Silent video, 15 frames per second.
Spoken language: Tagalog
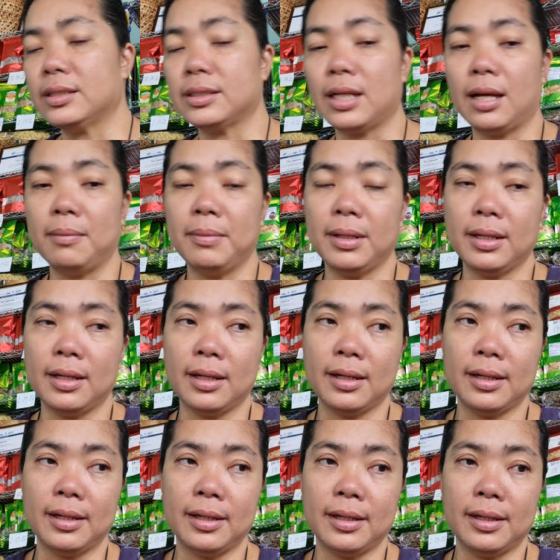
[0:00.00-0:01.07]
sa aming
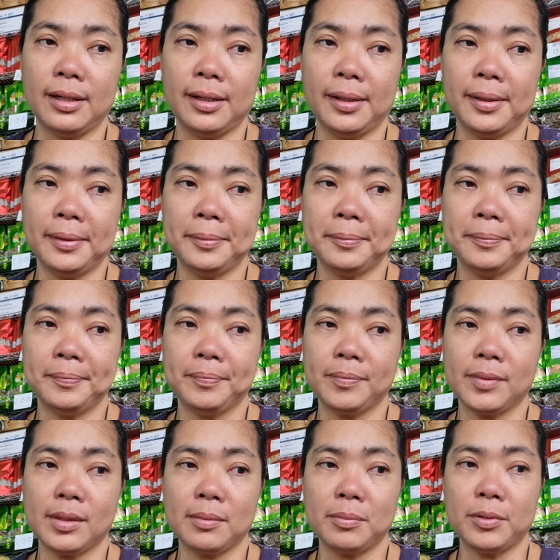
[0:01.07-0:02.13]
uh,
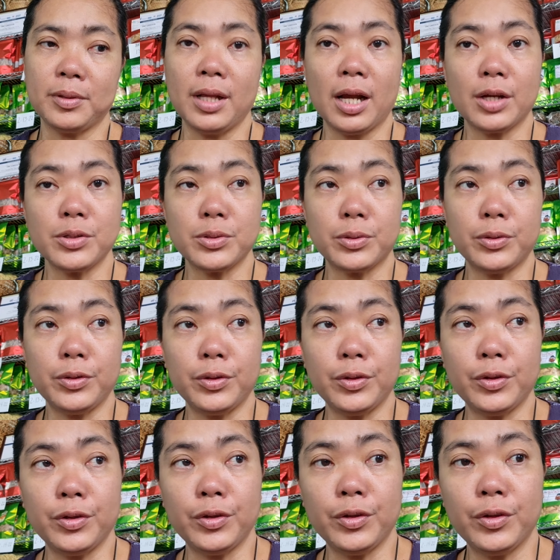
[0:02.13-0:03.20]
production
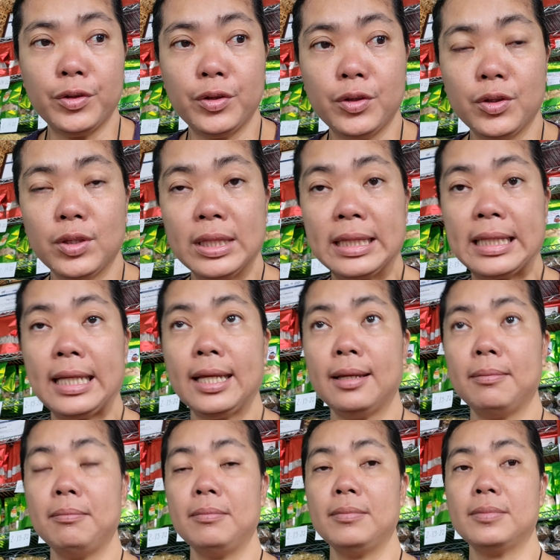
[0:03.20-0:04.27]

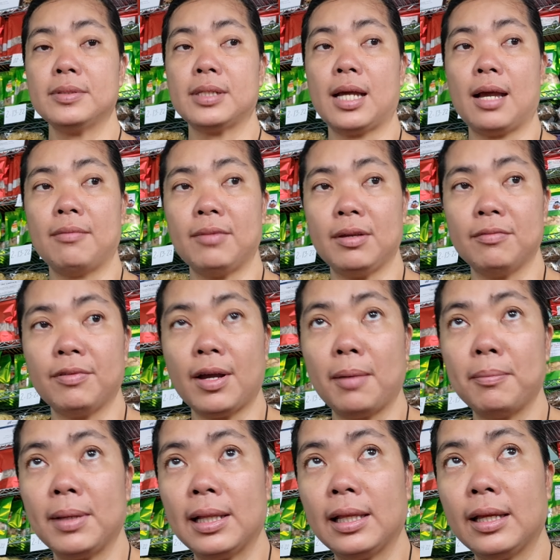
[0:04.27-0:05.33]
team, sa aming
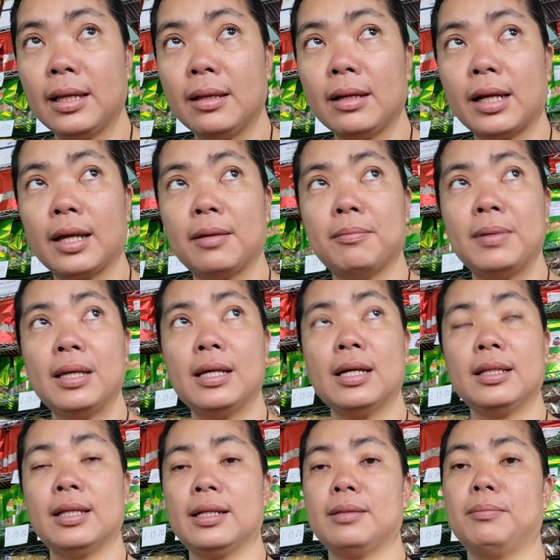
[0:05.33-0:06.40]
family,
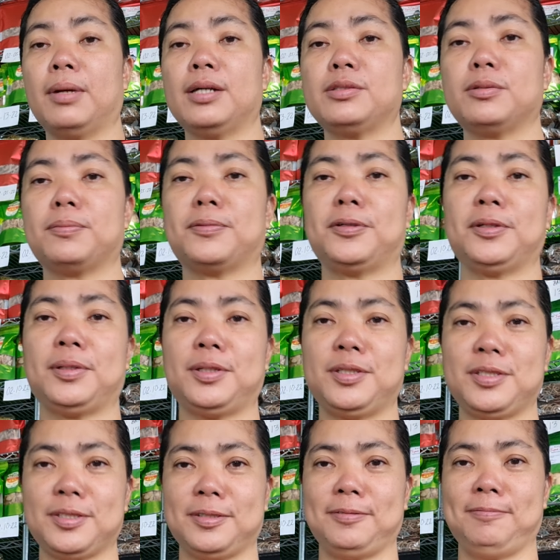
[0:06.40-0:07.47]
kaibigan at mga
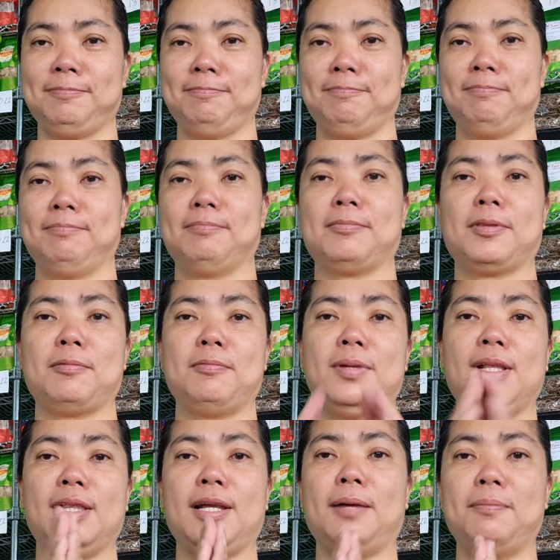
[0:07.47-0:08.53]
supporters.
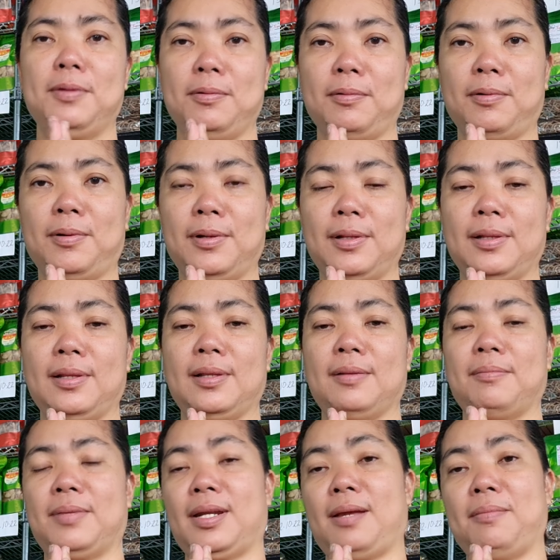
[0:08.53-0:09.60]
We love you all.
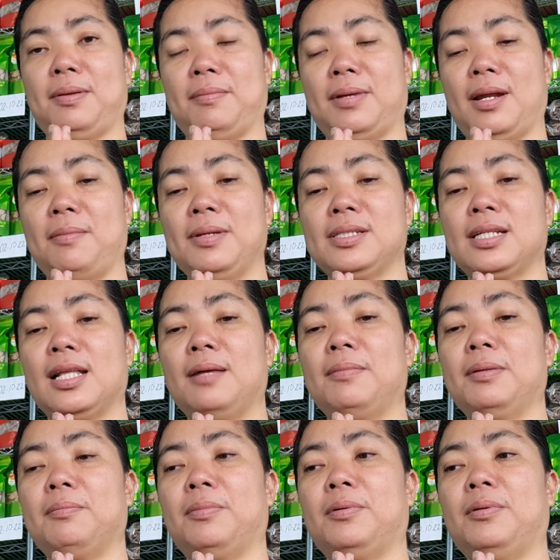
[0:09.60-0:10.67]
Maraming maraming
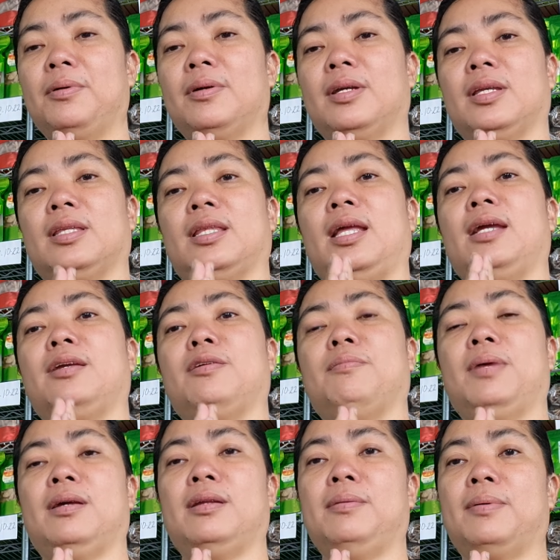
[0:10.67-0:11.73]
salamat po. Thank
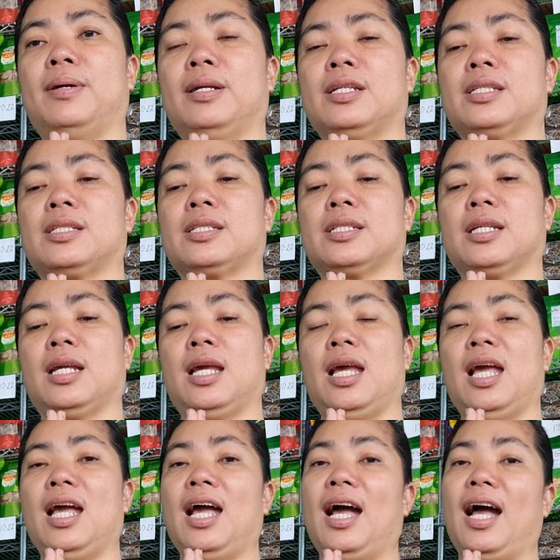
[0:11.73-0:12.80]
you very much.
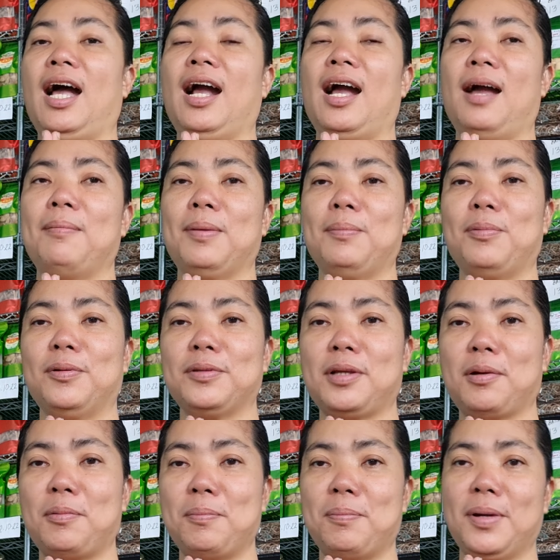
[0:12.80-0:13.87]
Ang aming pong
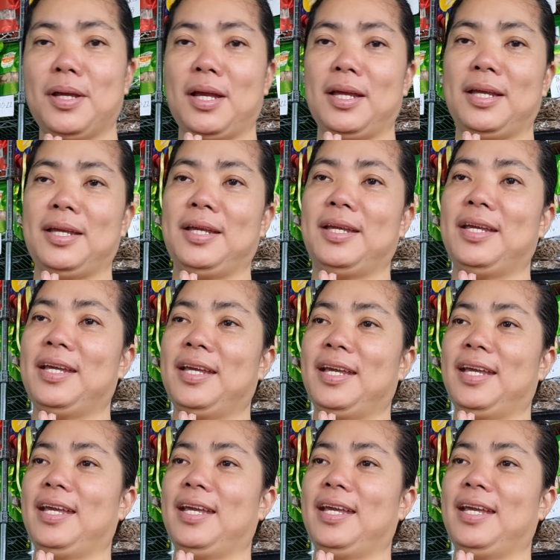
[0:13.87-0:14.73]
tagumpay ay